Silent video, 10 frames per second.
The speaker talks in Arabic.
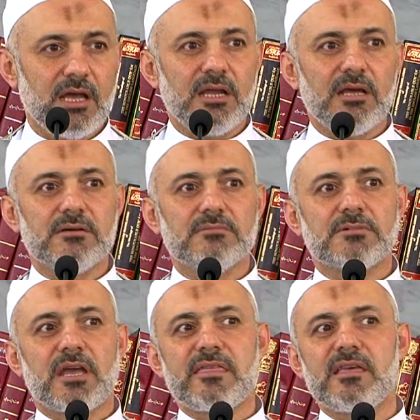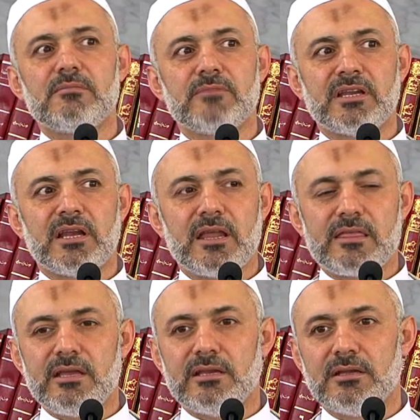هلا كثير من
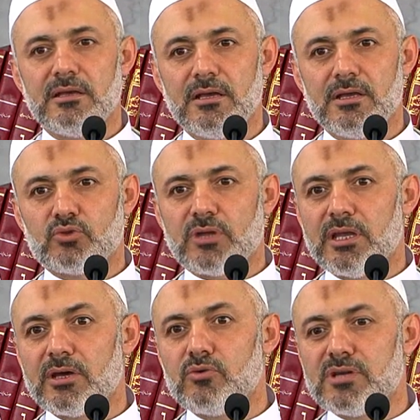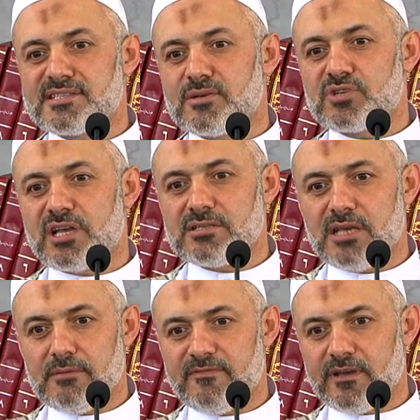الذين يطلقون
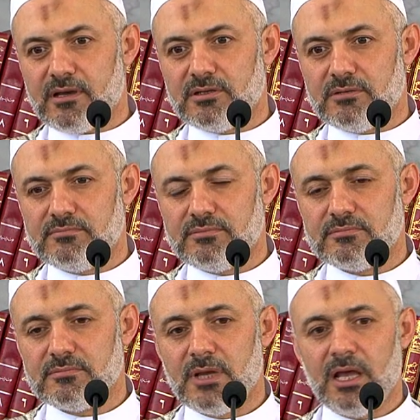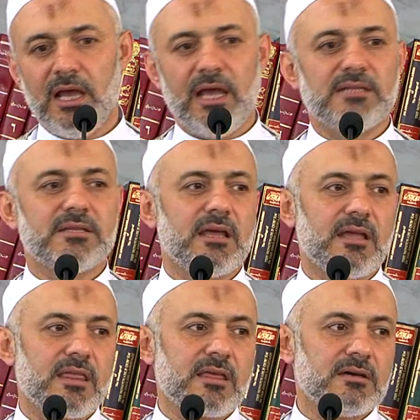زوجاتهم في غضب حتى
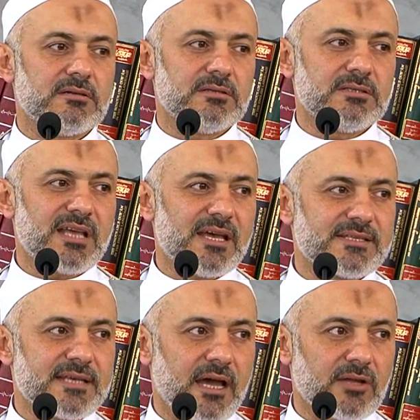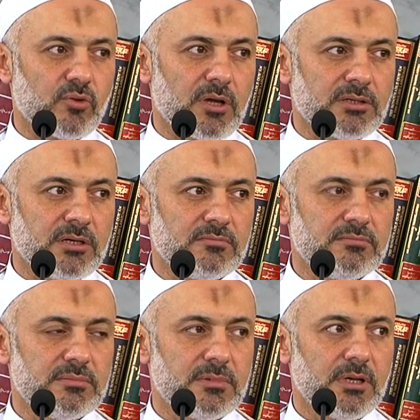إذا انتهت ساعة الغضب
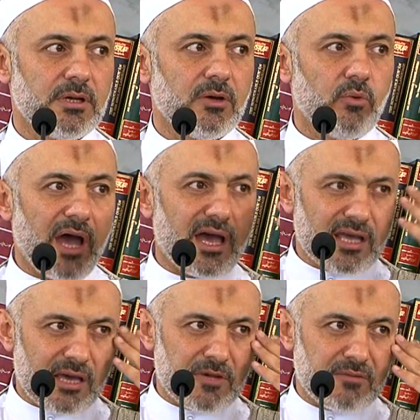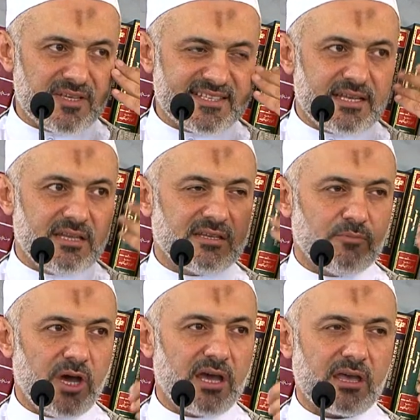وحاكم المسألة
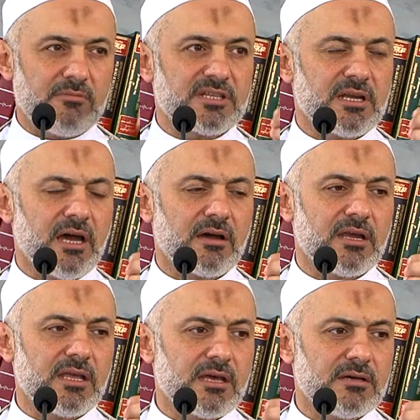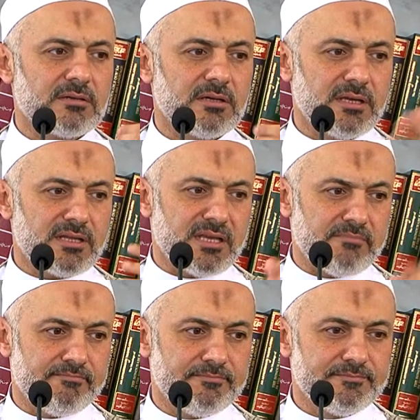محاكمة عقلية
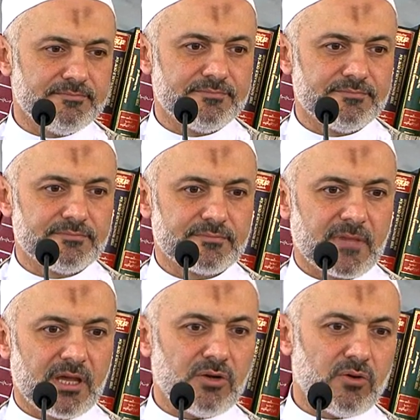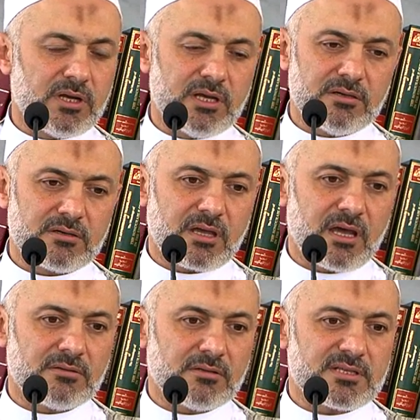ندم أنه أنا
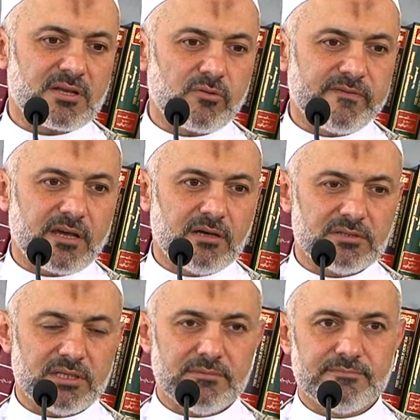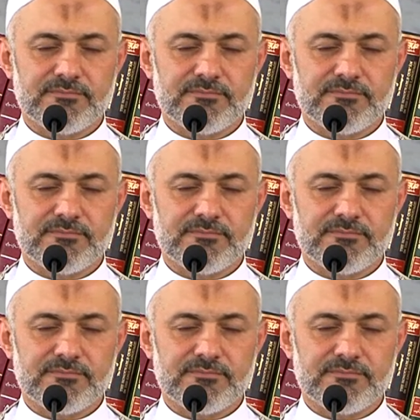كان تصرفي خاطئ